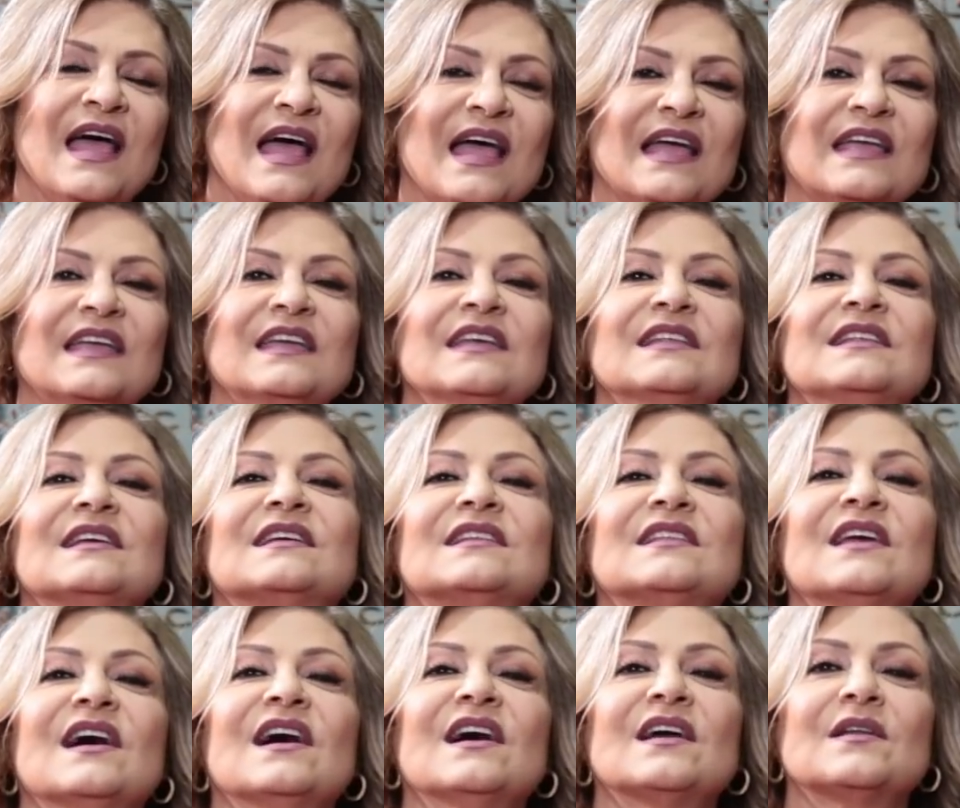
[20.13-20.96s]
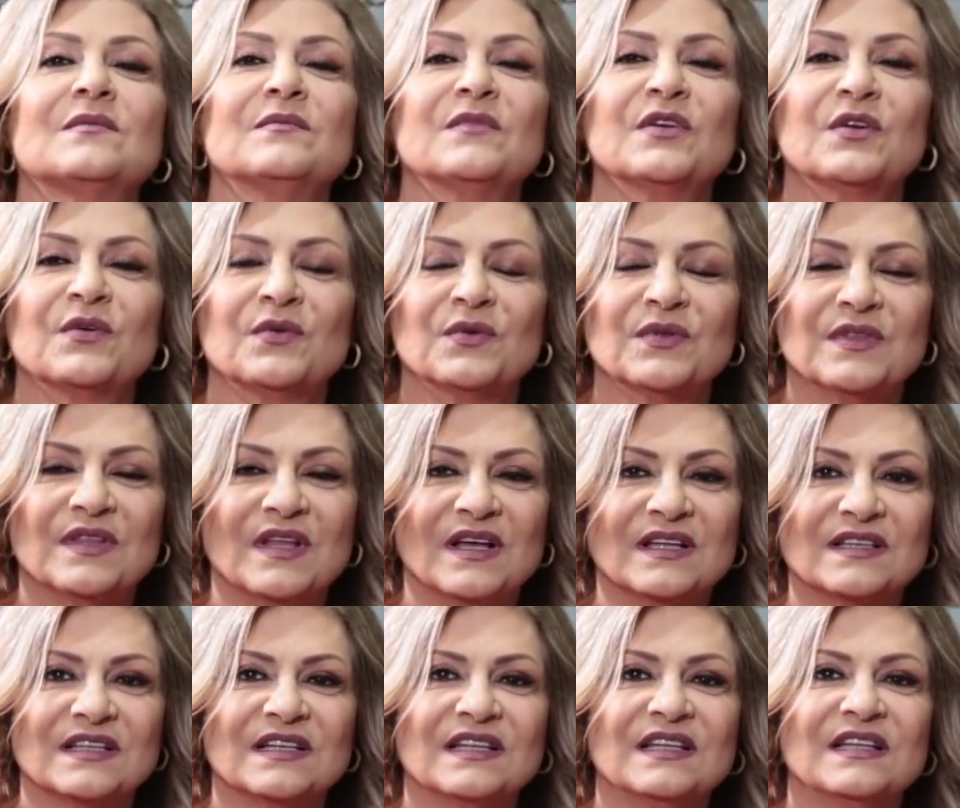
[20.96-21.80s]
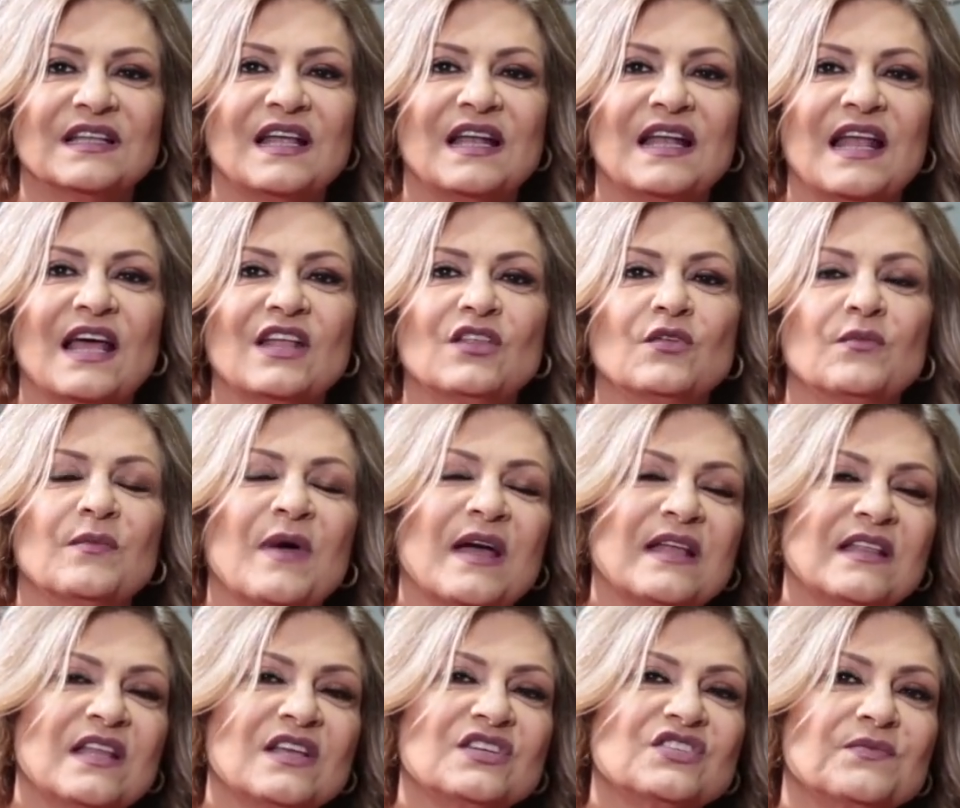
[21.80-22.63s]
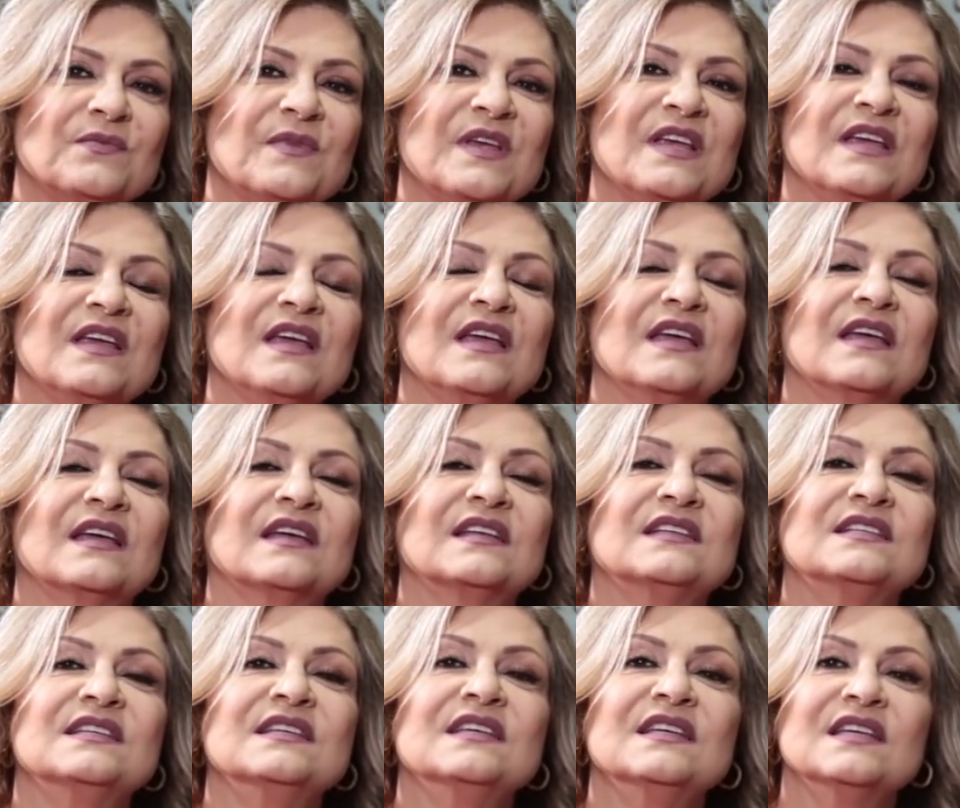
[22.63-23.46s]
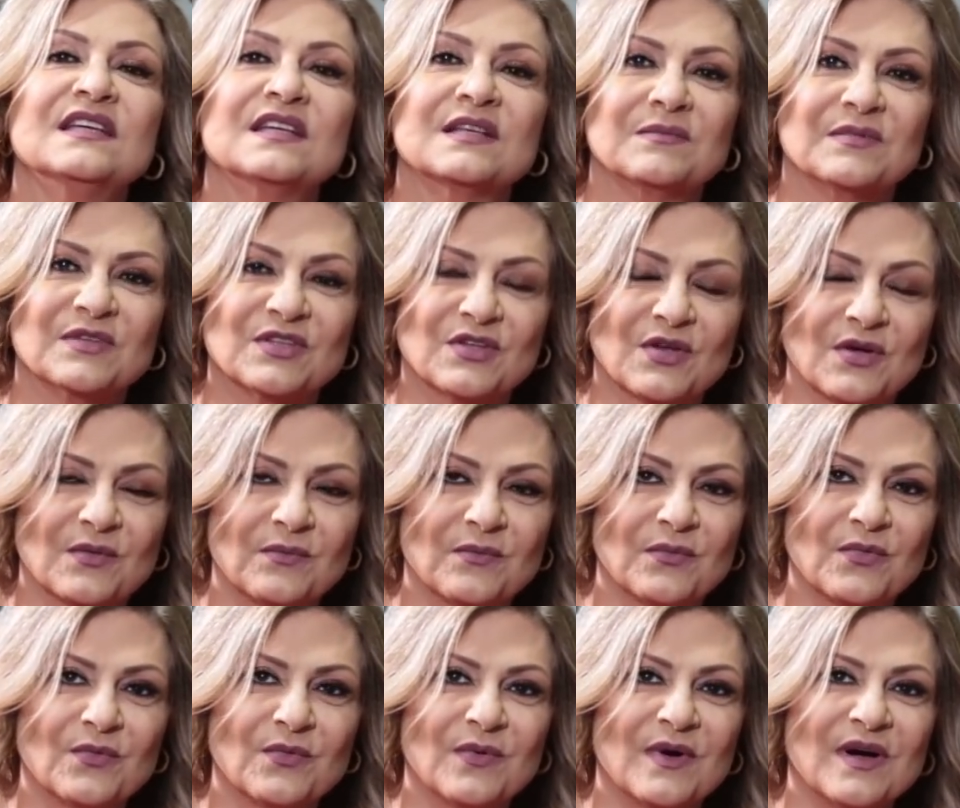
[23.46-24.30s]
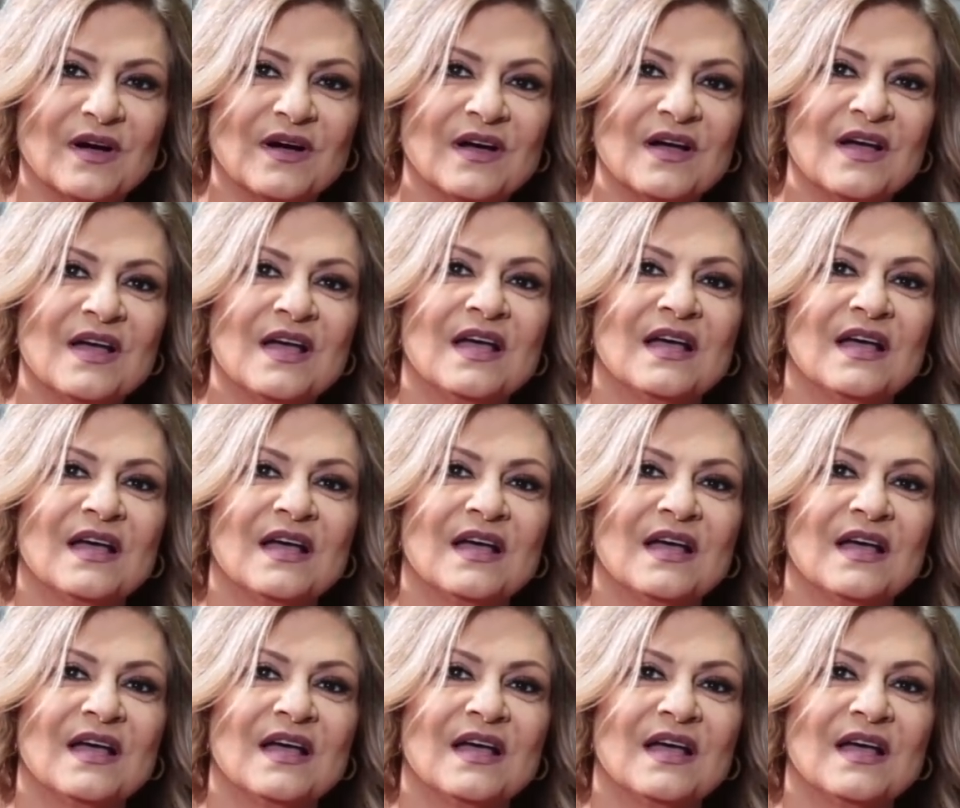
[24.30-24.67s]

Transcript: أكيد كتار منكم ناطرينها لأنه مع نجمة كتير بتحبوها